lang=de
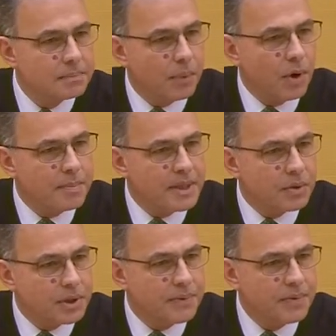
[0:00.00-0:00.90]
Bäumen
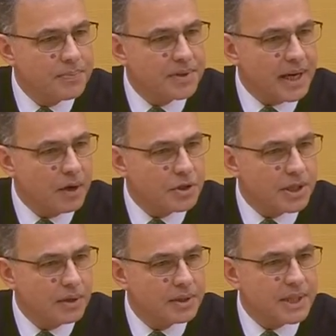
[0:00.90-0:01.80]
noch die Wipfel
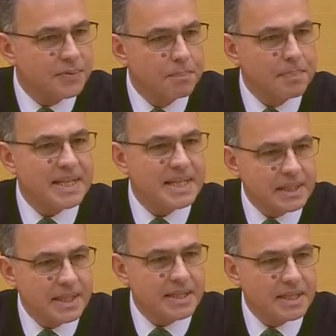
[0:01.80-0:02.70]
rausschauen, das
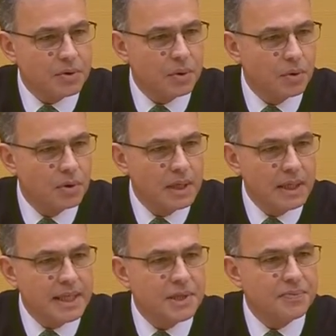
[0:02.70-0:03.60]
Verbissrisiko
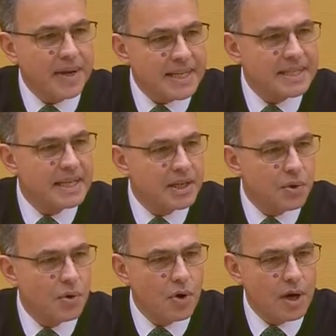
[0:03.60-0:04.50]
ist
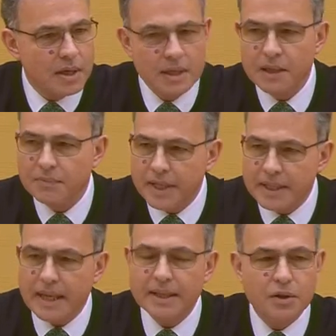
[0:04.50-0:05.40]
wesentlich höher wie
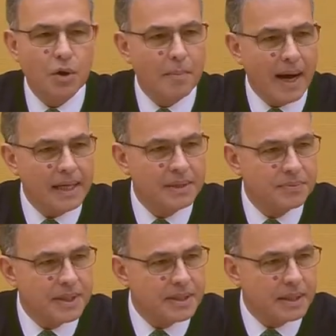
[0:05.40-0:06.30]
in einem
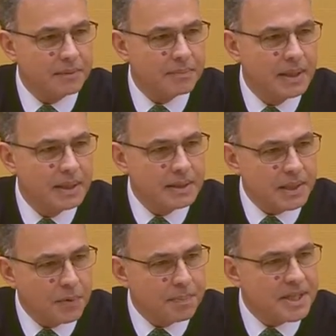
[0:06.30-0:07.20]
normalen Winter.
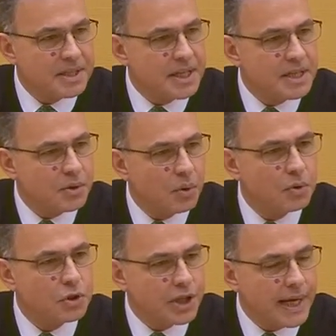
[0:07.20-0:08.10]
Das
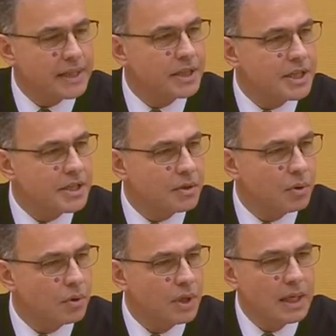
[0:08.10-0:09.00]
Verbissrisiko und
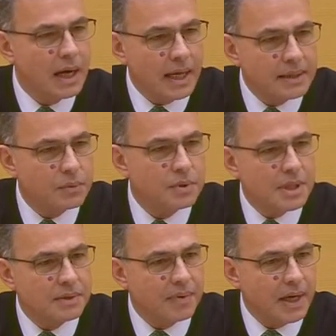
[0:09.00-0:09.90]
Schälrisiko an
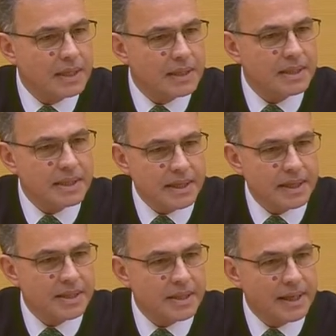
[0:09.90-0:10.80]
unserem Wald ist hier
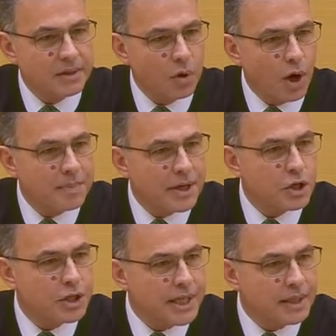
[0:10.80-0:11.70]
enorm
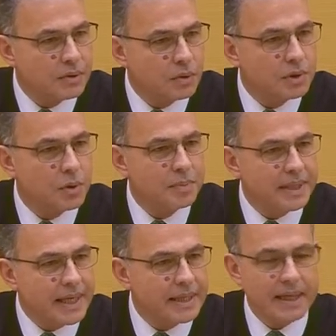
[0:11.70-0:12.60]
gestiegen und um
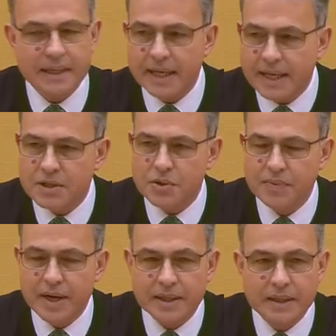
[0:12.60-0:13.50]
dem
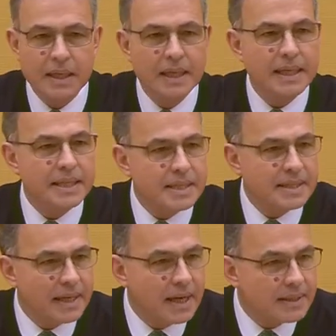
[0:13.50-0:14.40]
entgegenzuwirken, ist
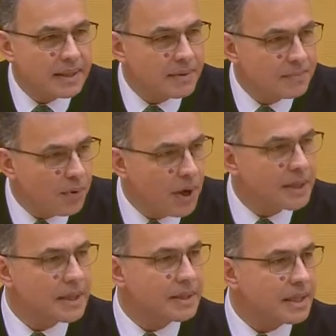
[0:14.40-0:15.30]
es gerade
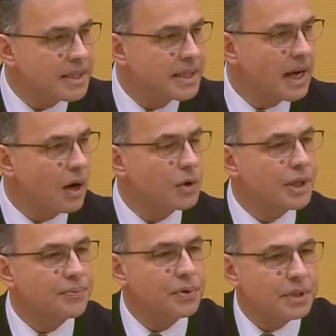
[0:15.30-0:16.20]
gefordert, dass hier
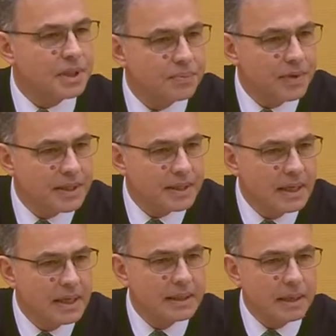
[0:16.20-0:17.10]
auch gefüttert wird,
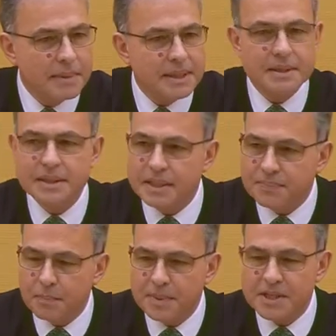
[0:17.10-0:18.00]
damit das
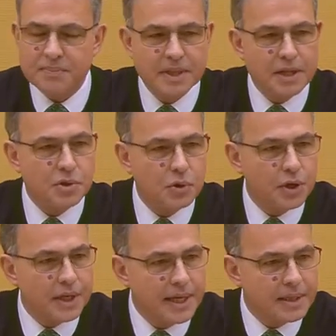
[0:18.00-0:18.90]
Verbiss wieder
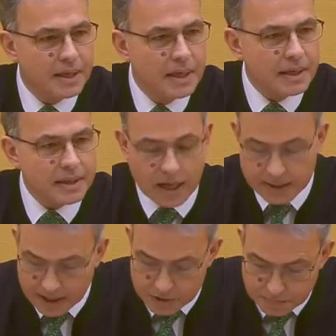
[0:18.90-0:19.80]
zurückgeht.
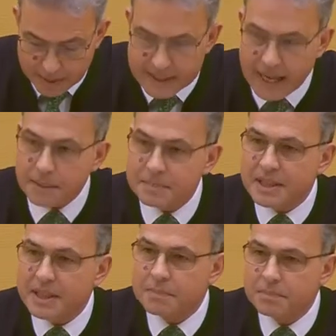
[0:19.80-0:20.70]
Gerade also bei
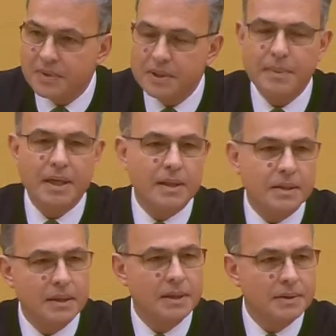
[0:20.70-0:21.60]
Leibtrieben wird
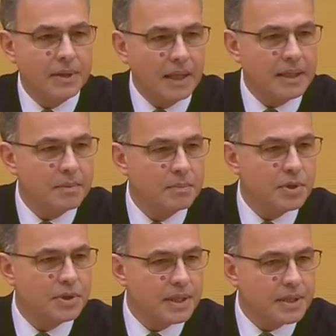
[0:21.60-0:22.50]
man annehmen
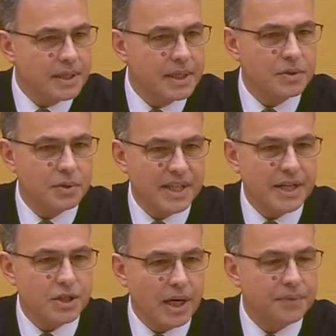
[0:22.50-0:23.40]
müssen, dass die also
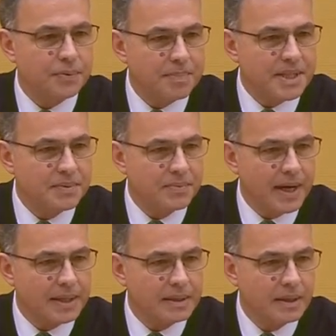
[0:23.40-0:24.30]
sehr stark verbissen
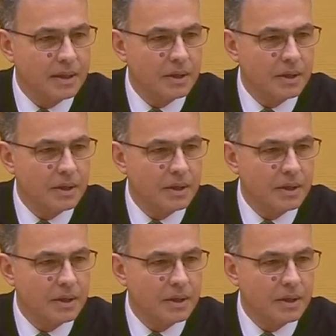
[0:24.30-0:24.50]
werden.